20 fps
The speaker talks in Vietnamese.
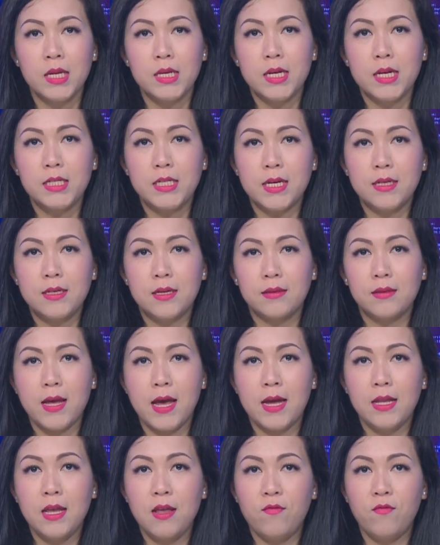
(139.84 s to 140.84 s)
nhưng trên thực
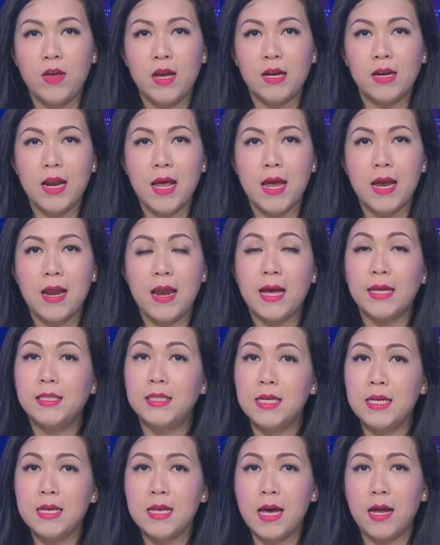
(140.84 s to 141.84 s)
tế thì viện này là
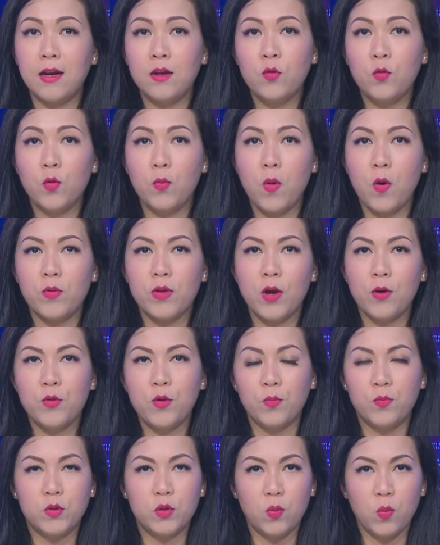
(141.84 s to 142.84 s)
chi nhánh của Bộ Giáo
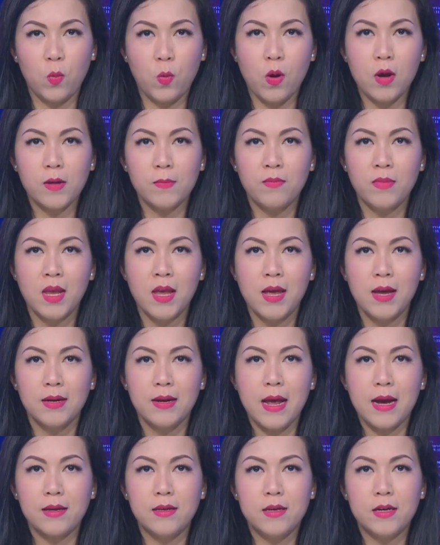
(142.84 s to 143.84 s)
dục Trung Quốc,
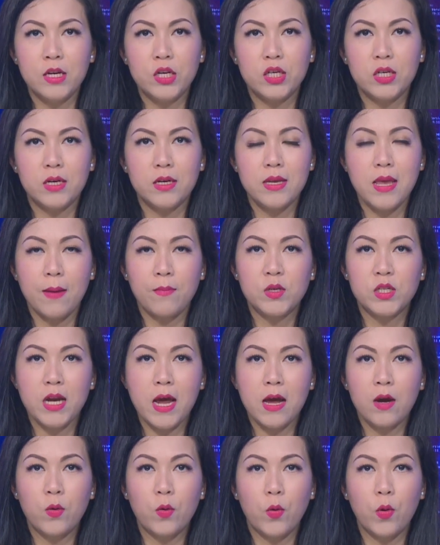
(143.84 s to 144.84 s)
đặt dưới sự giám
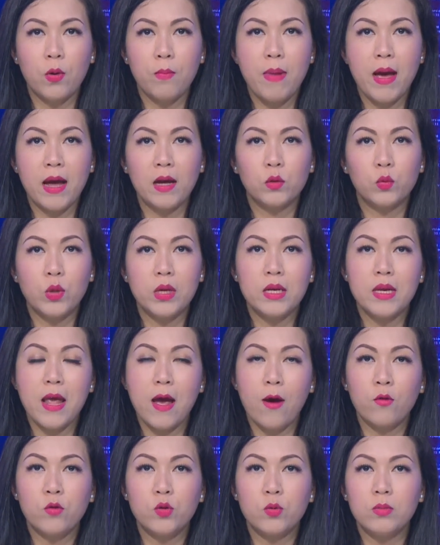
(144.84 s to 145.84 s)
sát của Ban tuyên
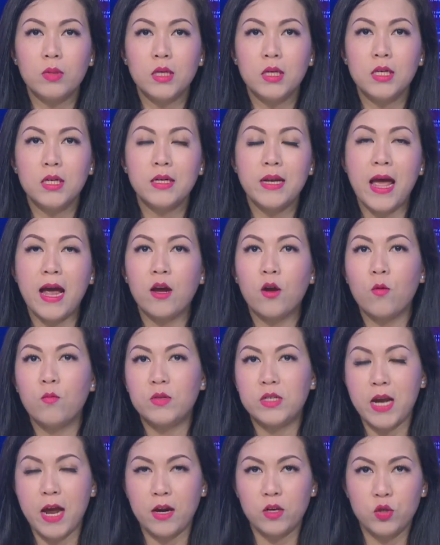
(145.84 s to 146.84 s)
giáo Trung ương Đảng Cộng
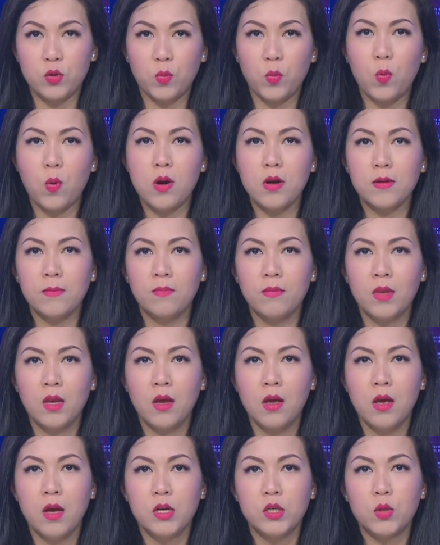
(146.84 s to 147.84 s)
sản Trung Quốc.
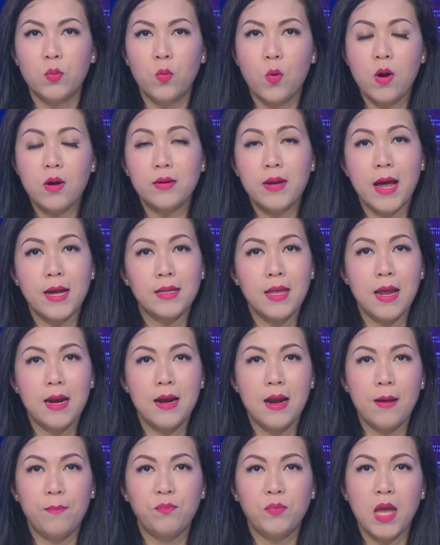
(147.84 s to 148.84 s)
Trung Quốc đã
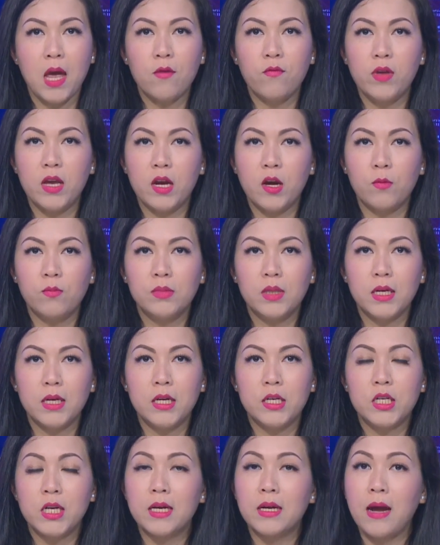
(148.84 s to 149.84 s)
thành lập các viện khổng
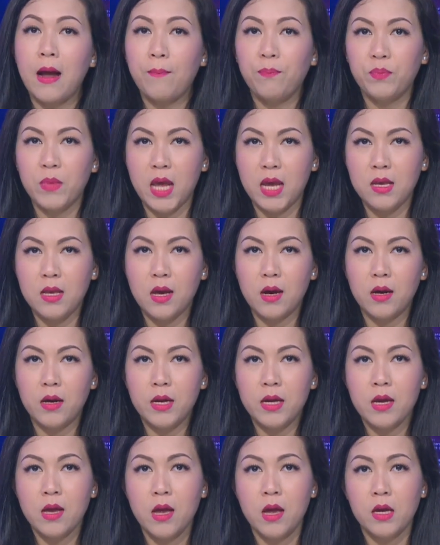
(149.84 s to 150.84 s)
tử trên khắp thế
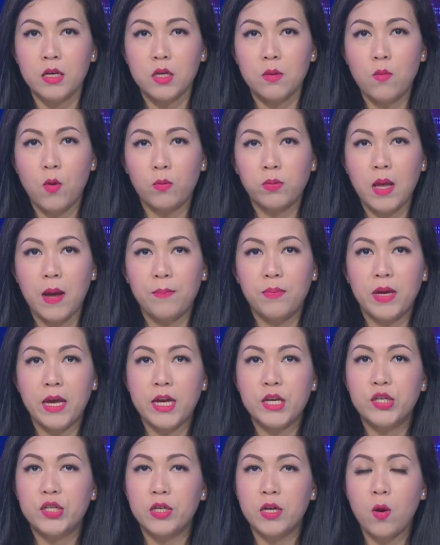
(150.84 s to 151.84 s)
giới trong một thập
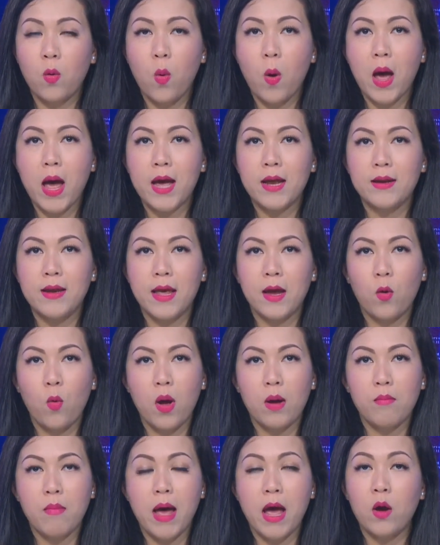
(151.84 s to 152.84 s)
kỷ rưỡi qua để
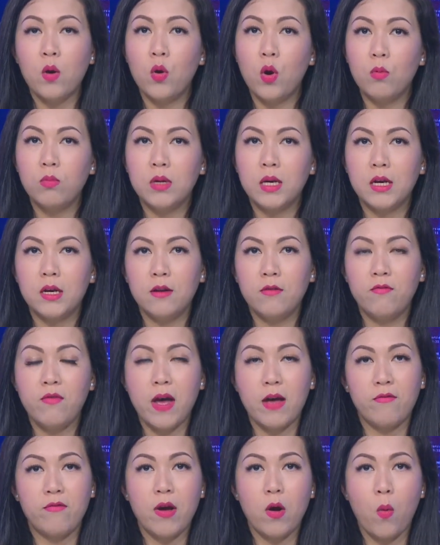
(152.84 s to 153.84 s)
quảng bá ngôn ngữ
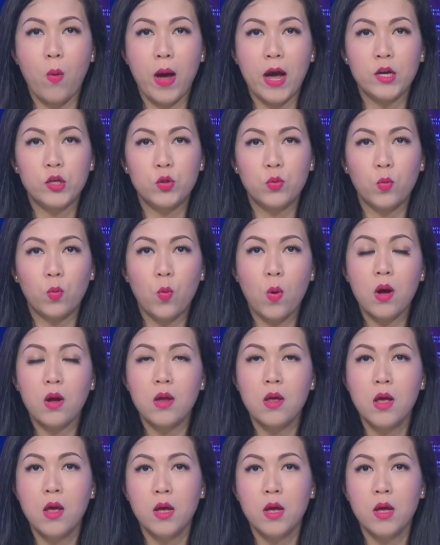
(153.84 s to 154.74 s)
và văn hóa Trung Quốc